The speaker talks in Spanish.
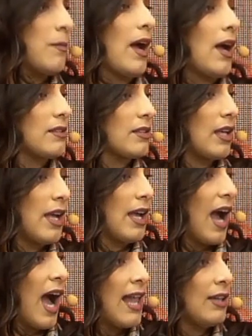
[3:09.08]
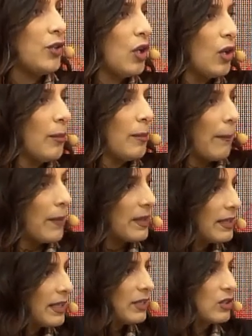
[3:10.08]
más alto, más
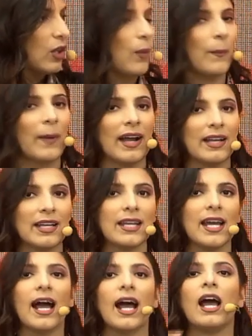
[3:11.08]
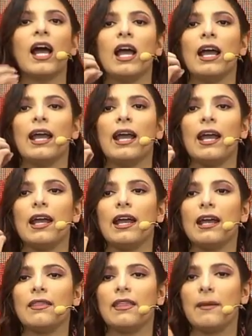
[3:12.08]
petizo, varía,
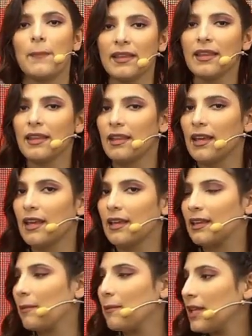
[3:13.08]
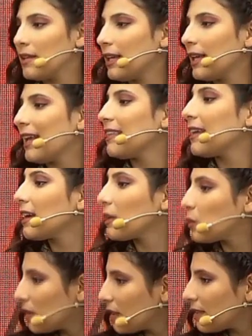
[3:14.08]
depende de, también de la idea que
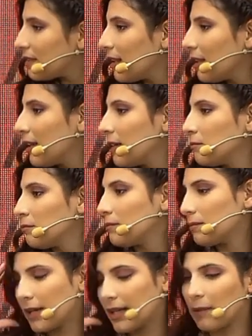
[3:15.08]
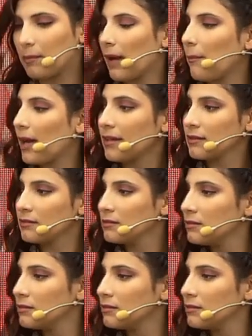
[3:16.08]
ustedes tengan claro,